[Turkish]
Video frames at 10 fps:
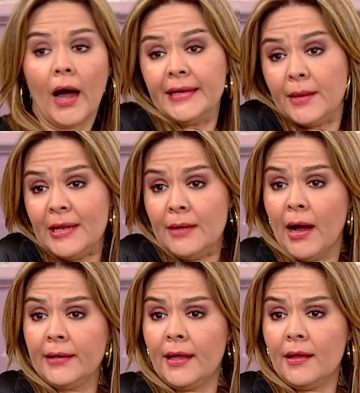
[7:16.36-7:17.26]
Ay ne bileyim
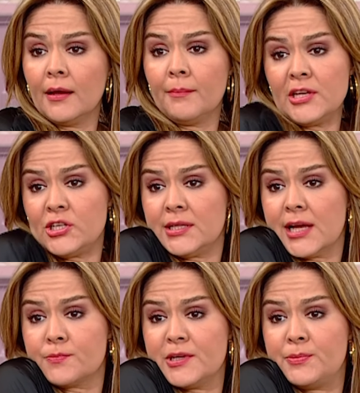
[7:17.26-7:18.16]
anne,
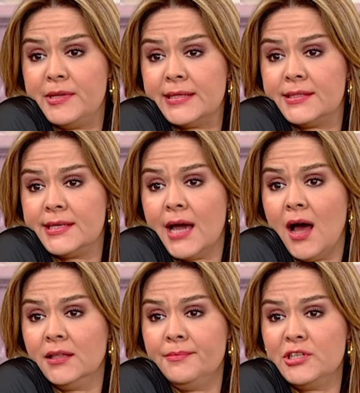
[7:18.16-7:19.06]
Beşiktaş maçı bileti diye
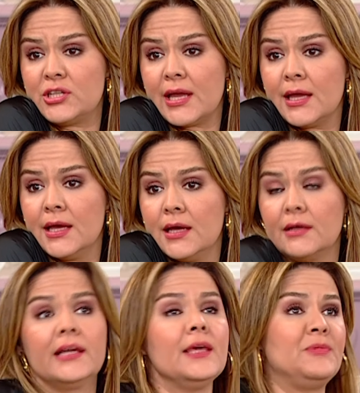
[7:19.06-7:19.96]
aldım işte.
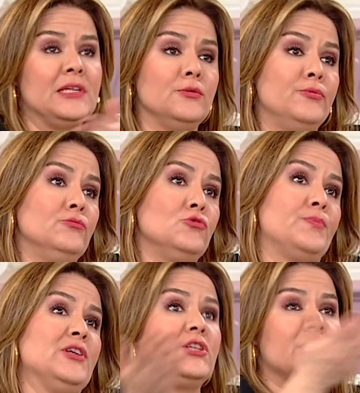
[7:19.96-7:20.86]
Rakip tribünmüş,
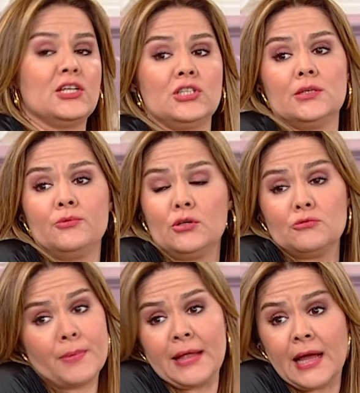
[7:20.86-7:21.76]
Beşiktaş
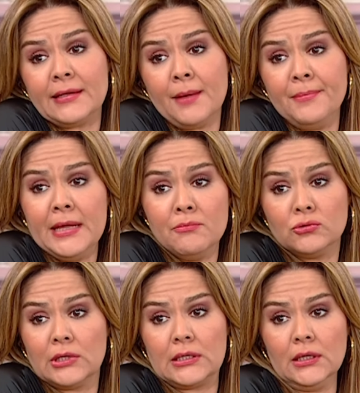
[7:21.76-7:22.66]
tribünüymüş. Ben nereden bileyim
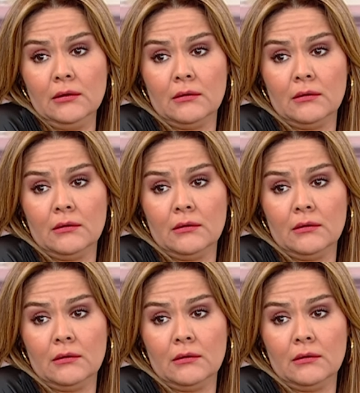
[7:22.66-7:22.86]
bunları?